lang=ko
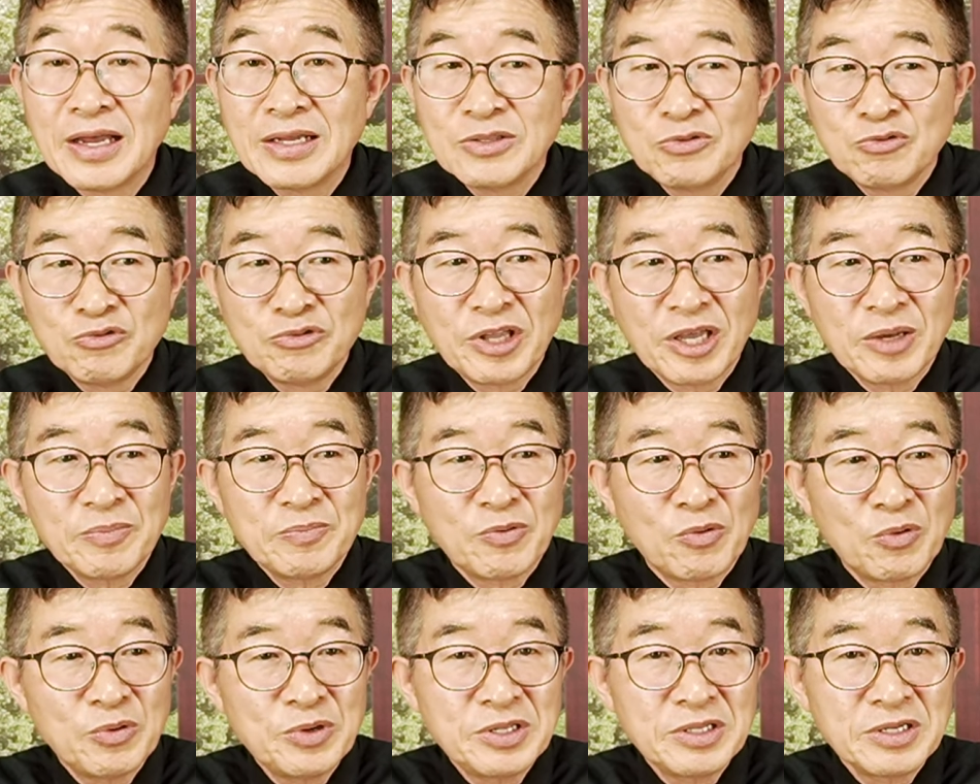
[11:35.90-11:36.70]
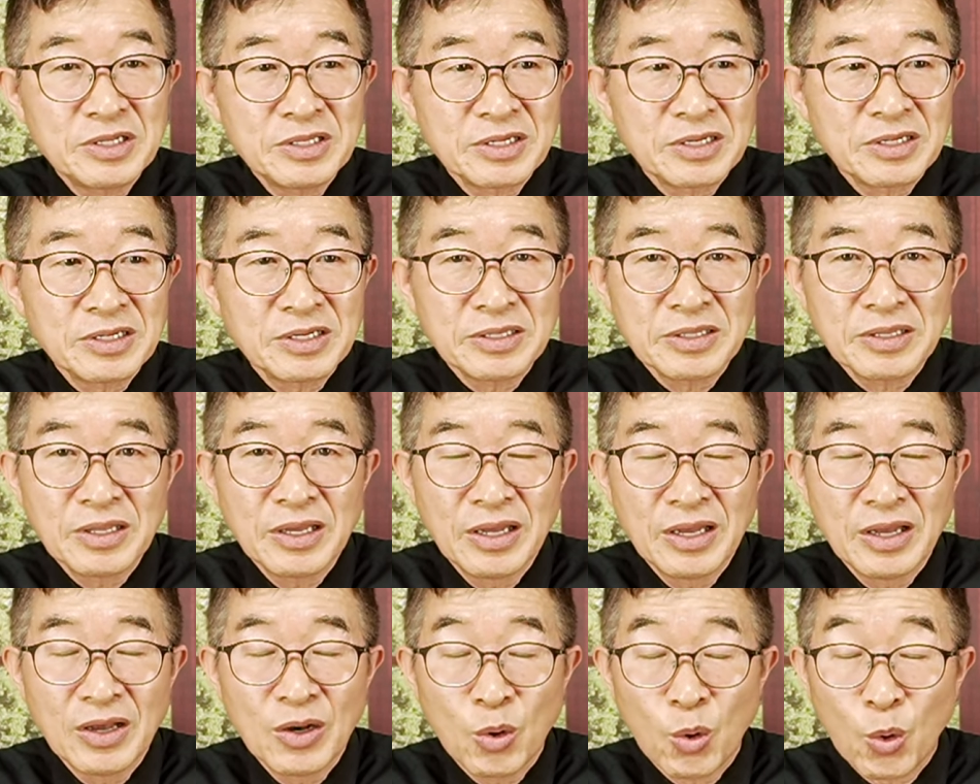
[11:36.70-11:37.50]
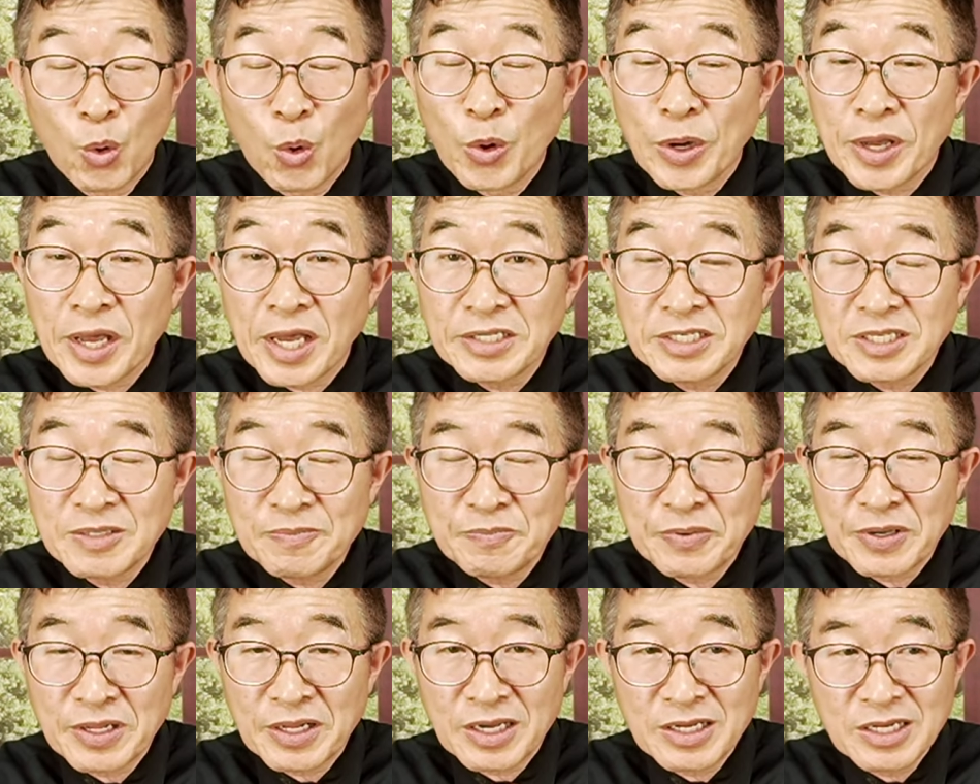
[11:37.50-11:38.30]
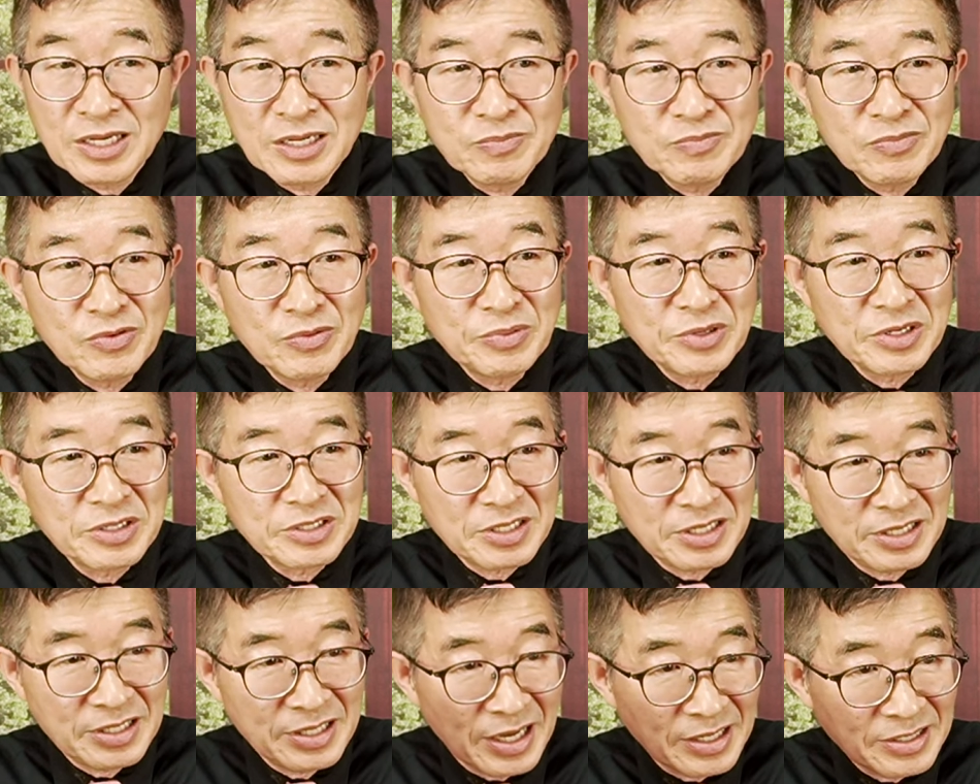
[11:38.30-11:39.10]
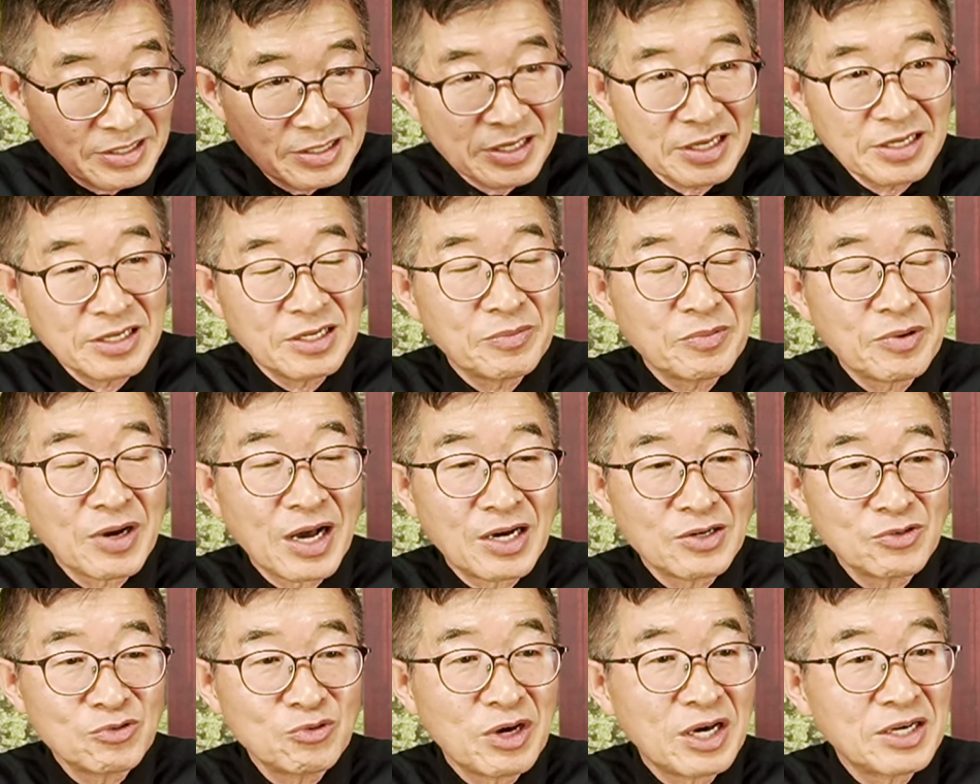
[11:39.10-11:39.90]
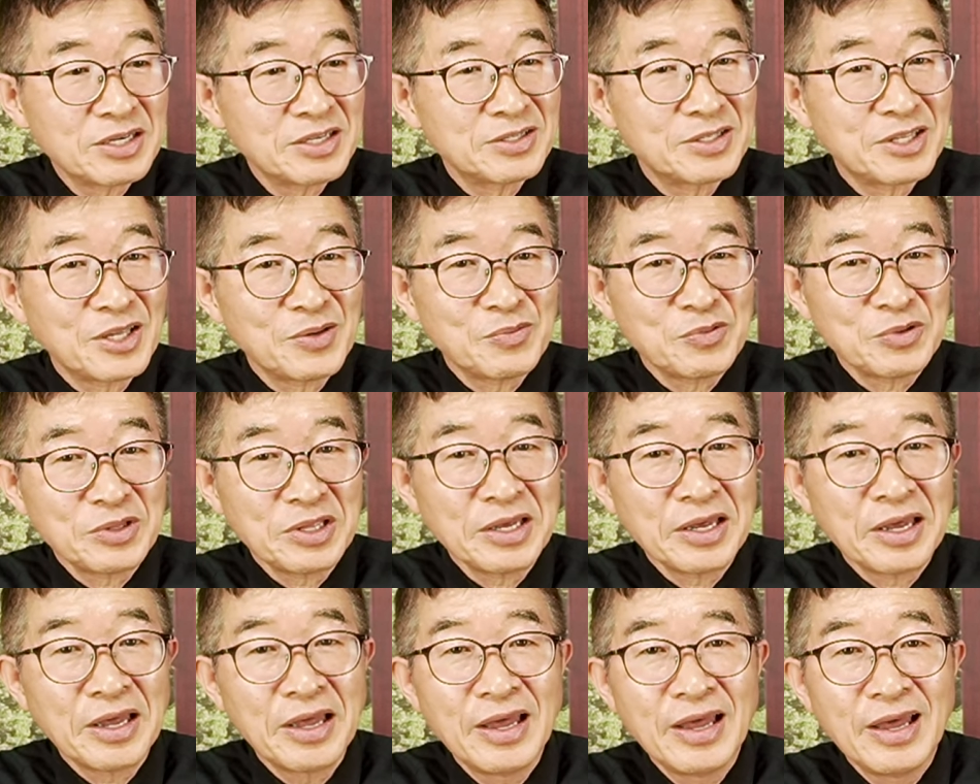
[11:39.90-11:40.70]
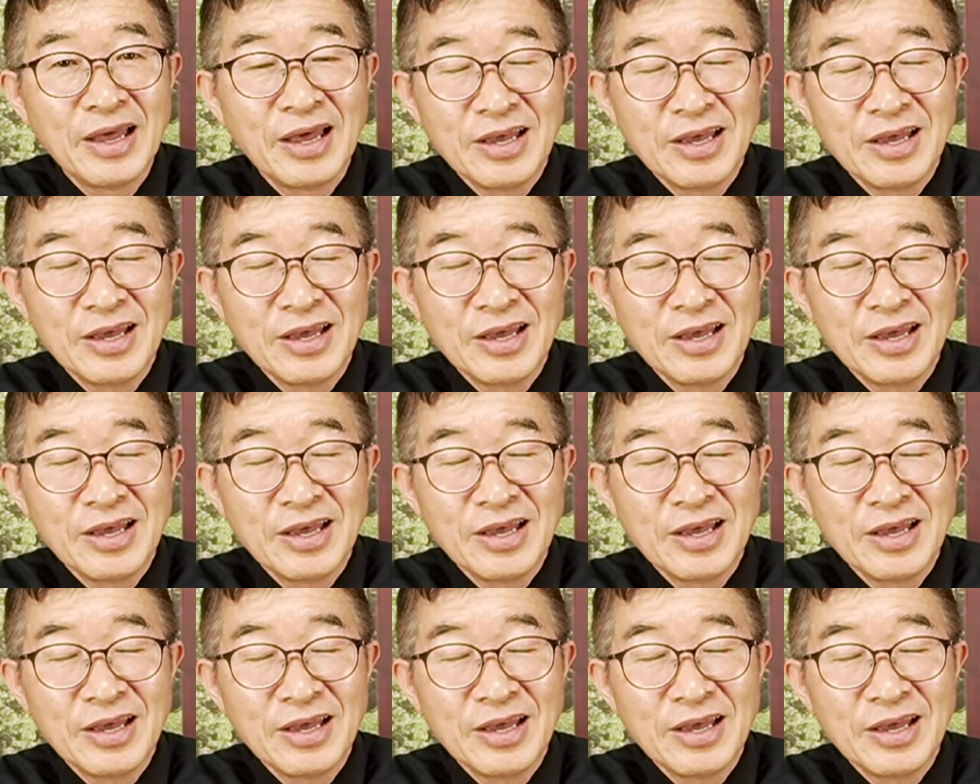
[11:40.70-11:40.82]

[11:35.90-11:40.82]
눈에 보이는 그런 옥외 집회나 이런 부분을 지나치게 이런 강조하기 때문에